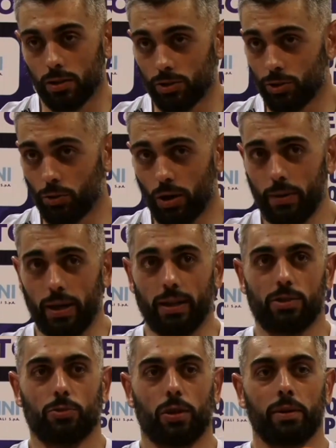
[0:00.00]
Sicuramente,
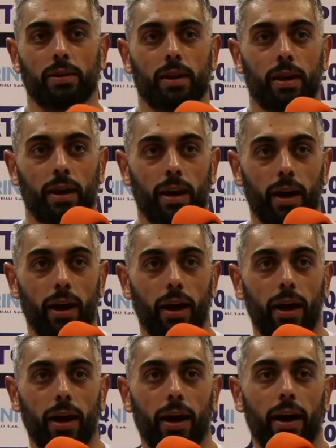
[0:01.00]

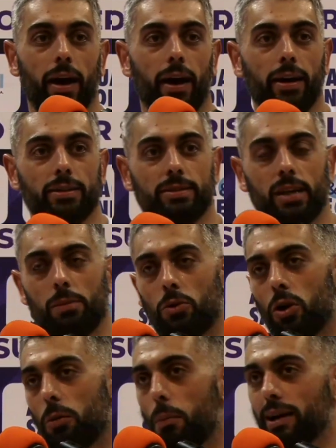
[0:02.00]
sicuramente
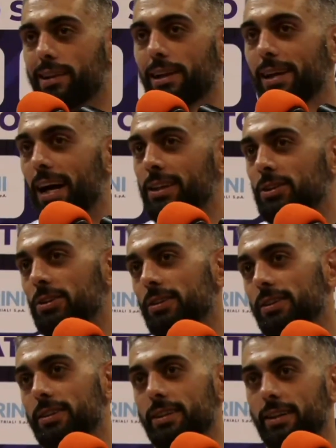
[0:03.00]
stiamo battagliando,
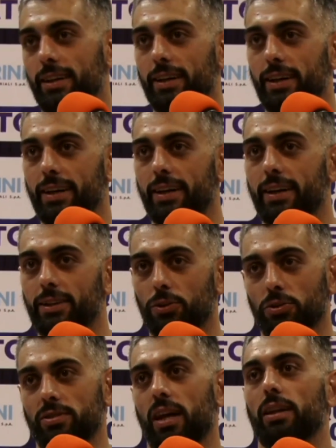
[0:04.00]
eh,
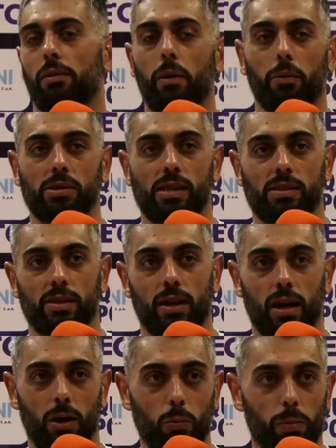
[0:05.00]
nonostante vabbè, questa
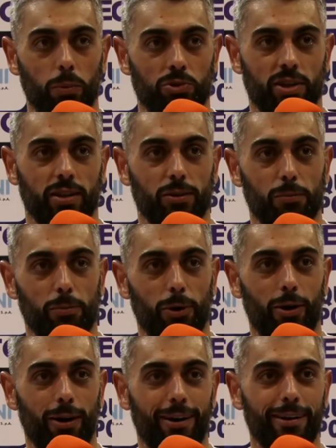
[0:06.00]
sera un primo set un
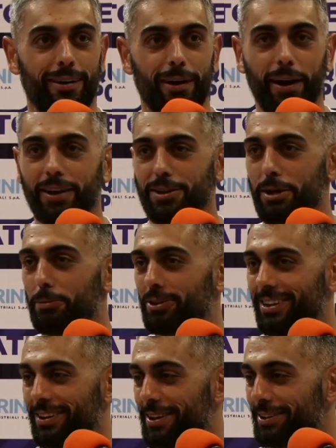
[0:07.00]
po' che ci ha
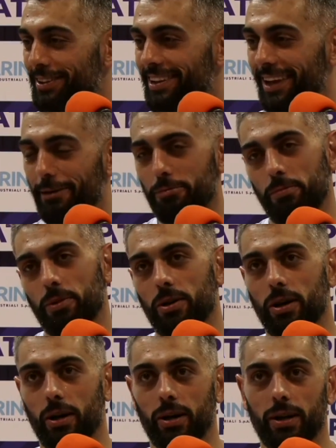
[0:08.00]
riportato indietro nel tempo,
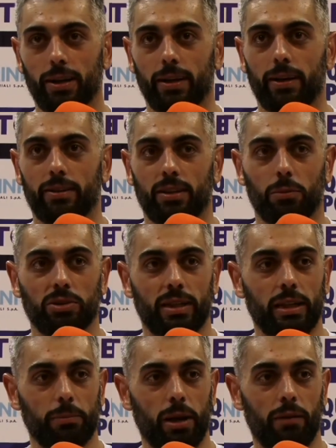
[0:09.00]
però siamo
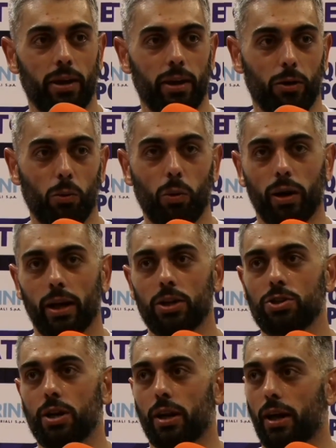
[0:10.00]
stati bravi comunque a
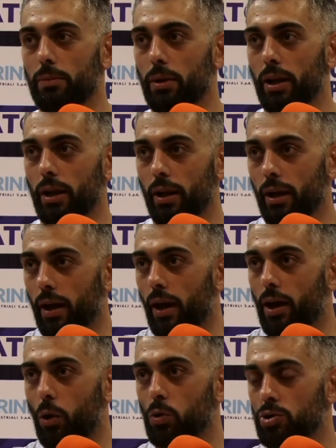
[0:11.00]
reagire, a
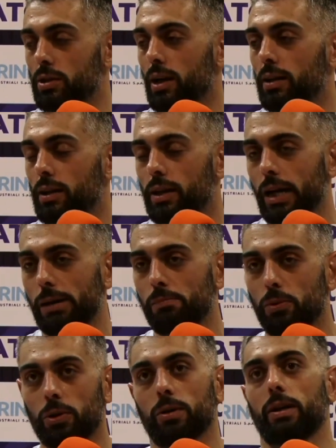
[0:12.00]
rimanere concentrati in
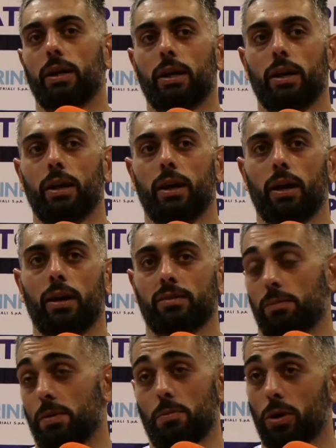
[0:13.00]
campo e
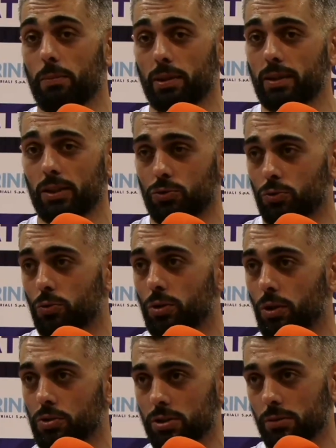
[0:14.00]
sappiamo che le partite sono tutte
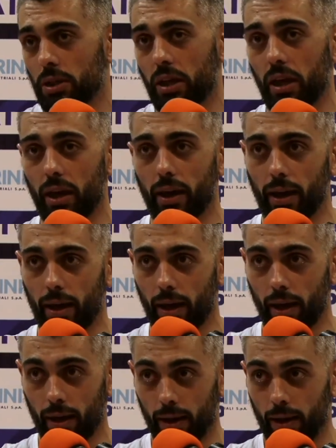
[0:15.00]
così
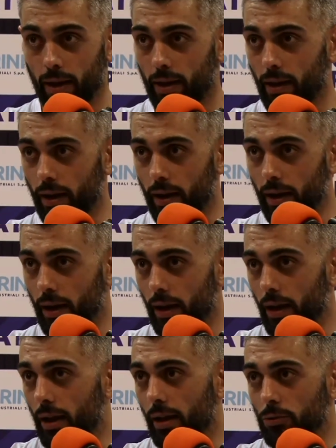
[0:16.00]
perché
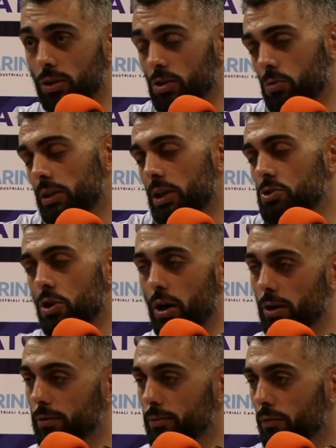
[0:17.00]
eh, tutte le squadre
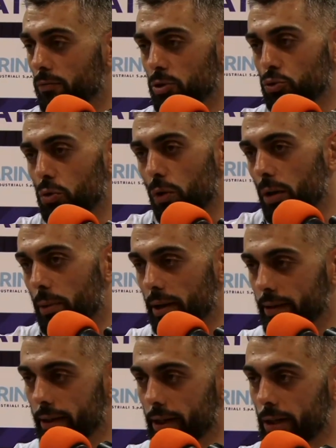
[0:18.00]
giocano, nessuno vuole
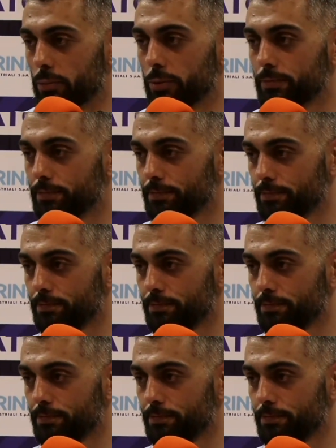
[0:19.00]
perdere in campo.